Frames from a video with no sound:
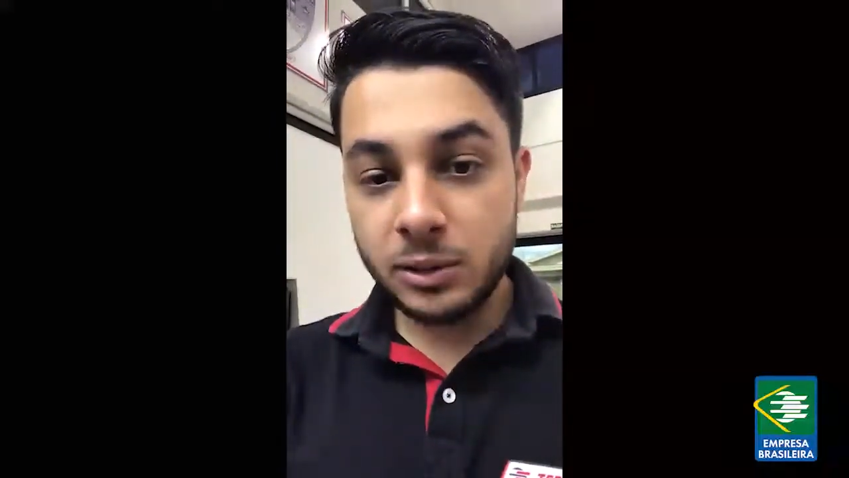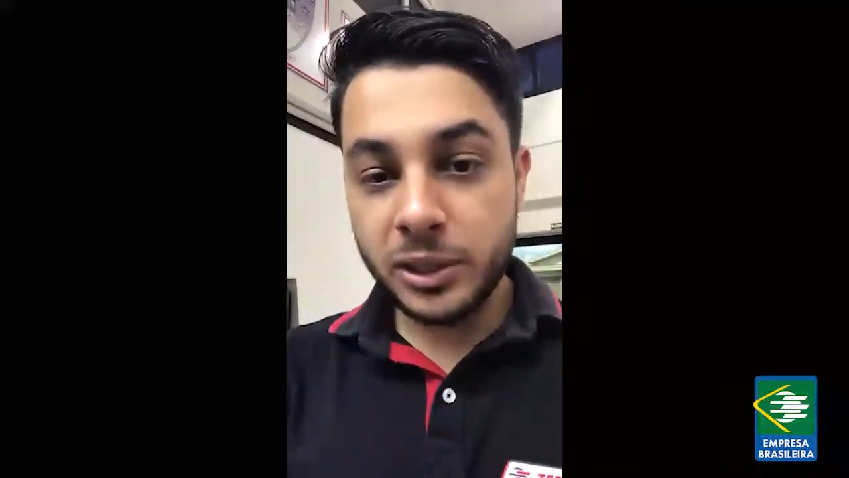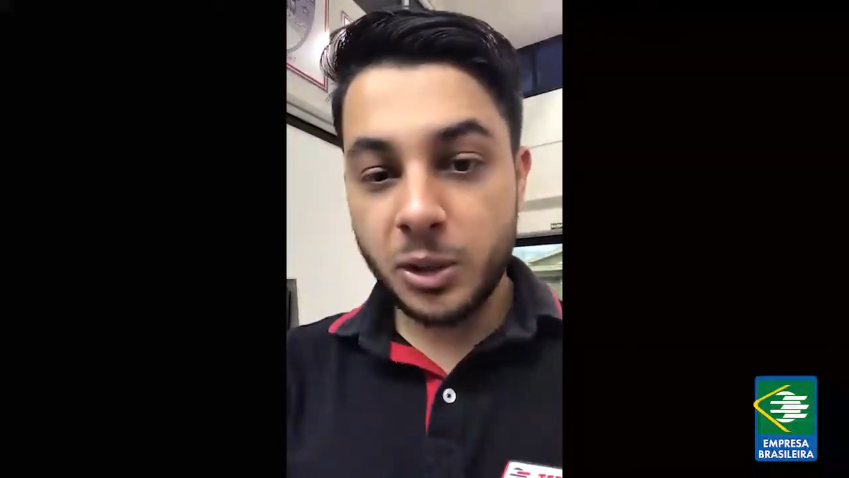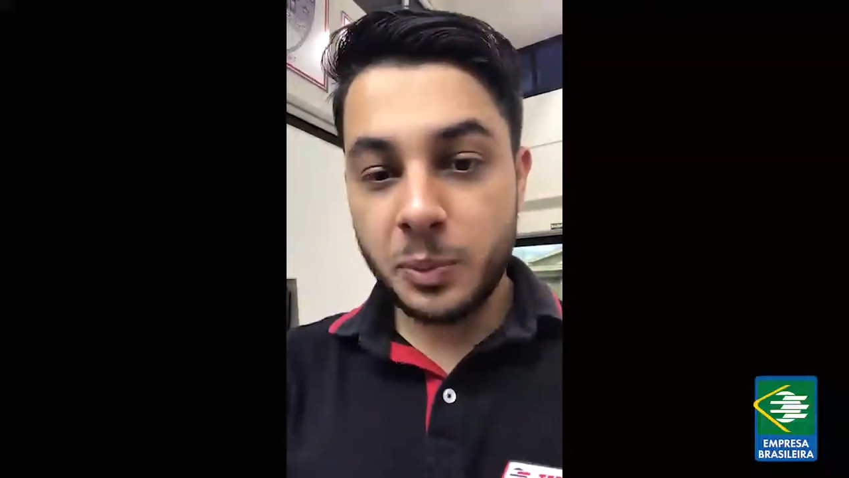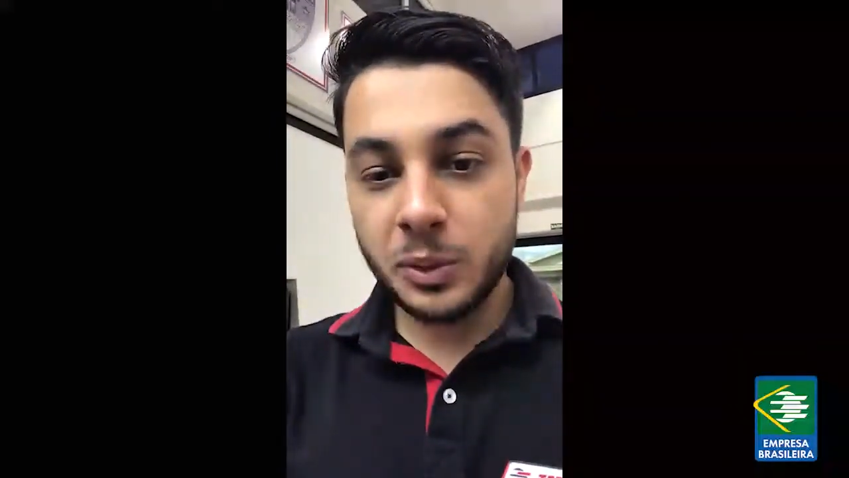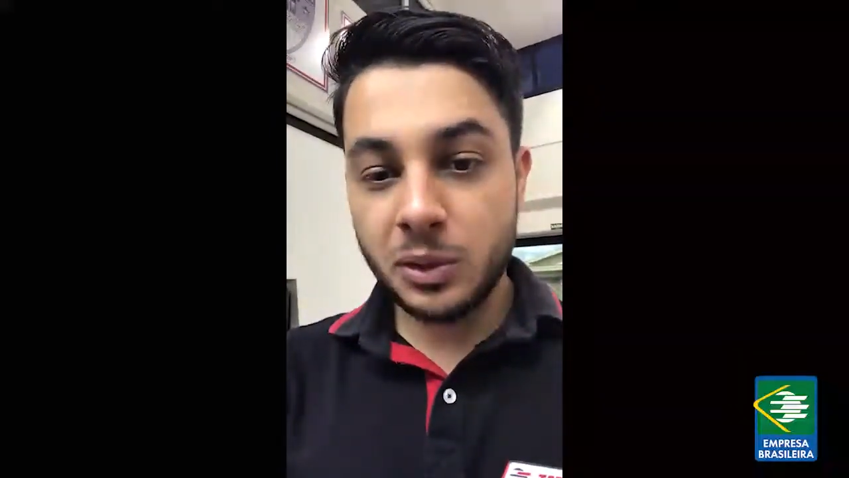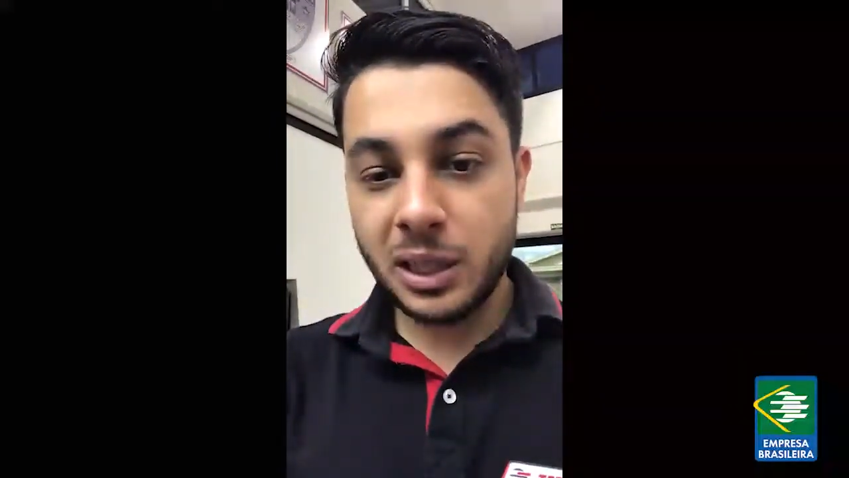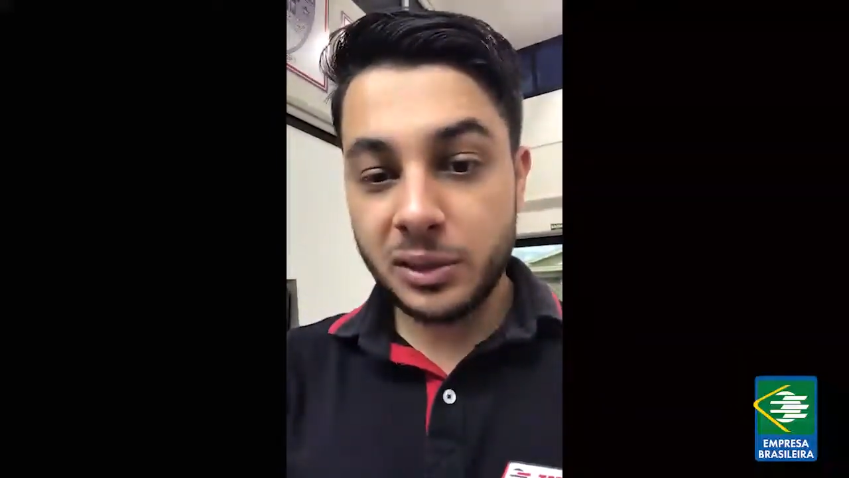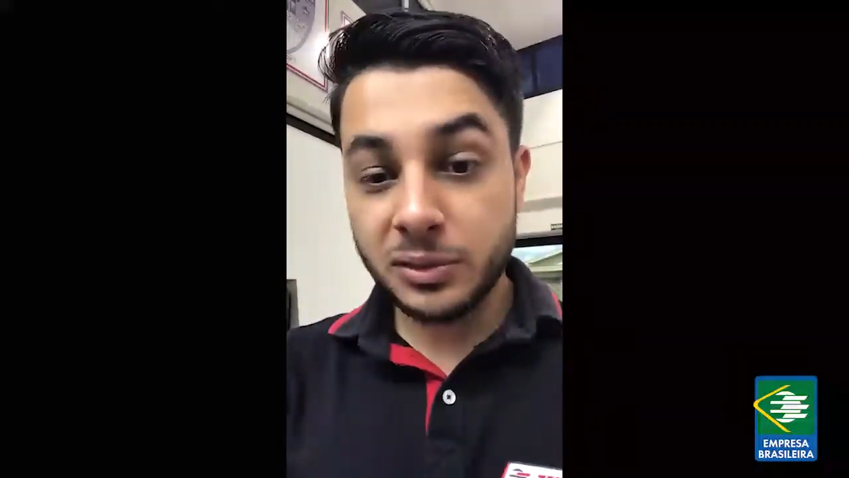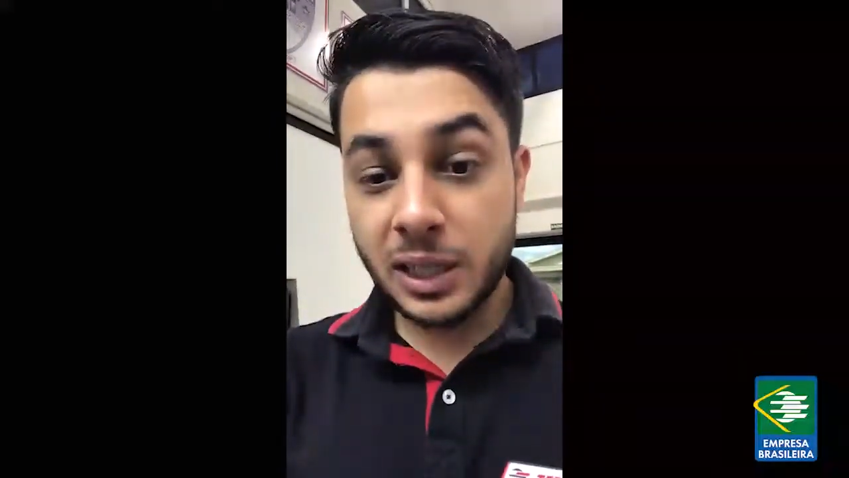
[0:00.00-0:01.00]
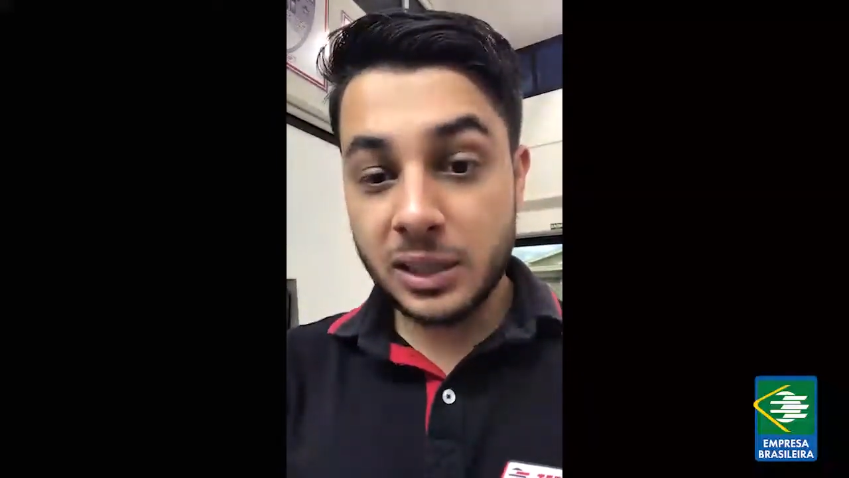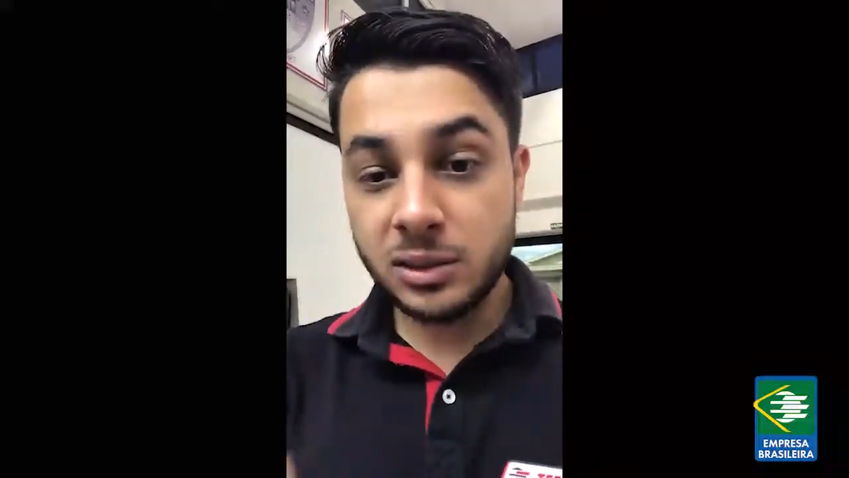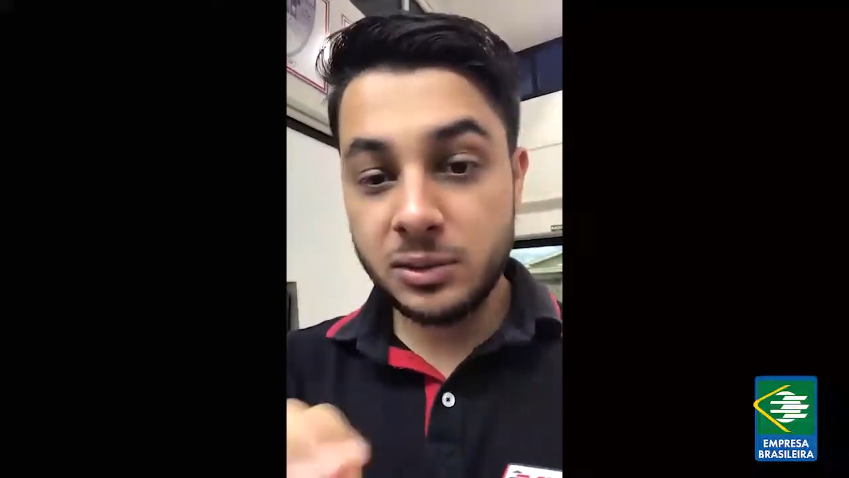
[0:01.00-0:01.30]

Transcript: no interruptor que é fácil